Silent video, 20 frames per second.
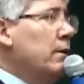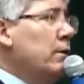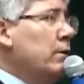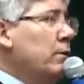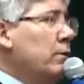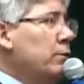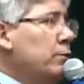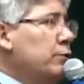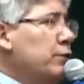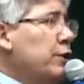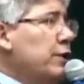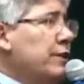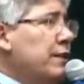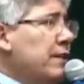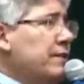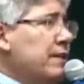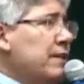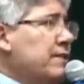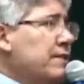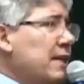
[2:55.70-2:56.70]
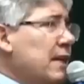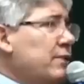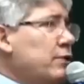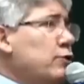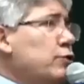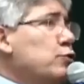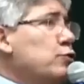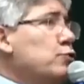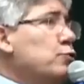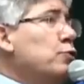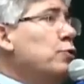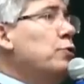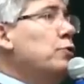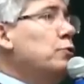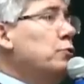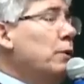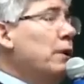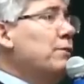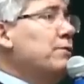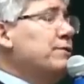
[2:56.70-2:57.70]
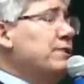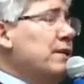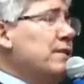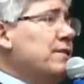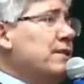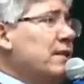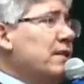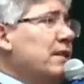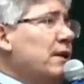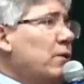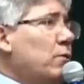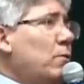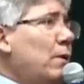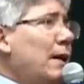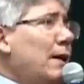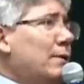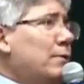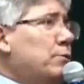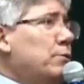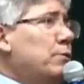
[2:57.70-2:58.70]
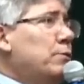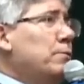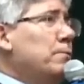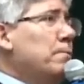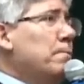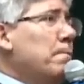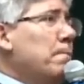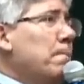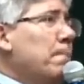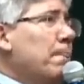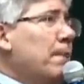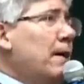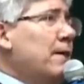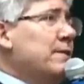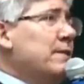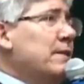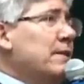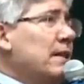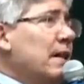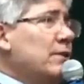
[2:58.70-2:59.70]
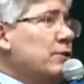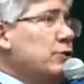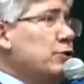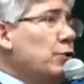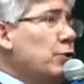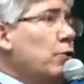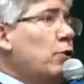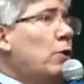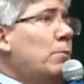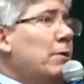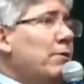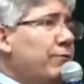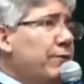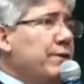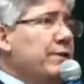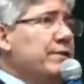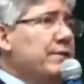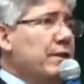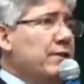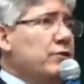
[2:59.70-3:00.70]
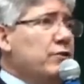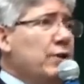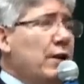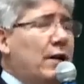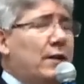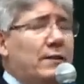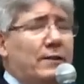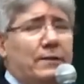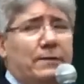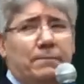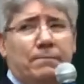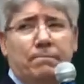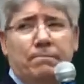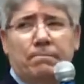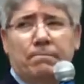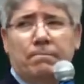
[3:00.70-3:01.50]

no dia 17 de julho do ano 64, a cidade de Roma foi incendiada.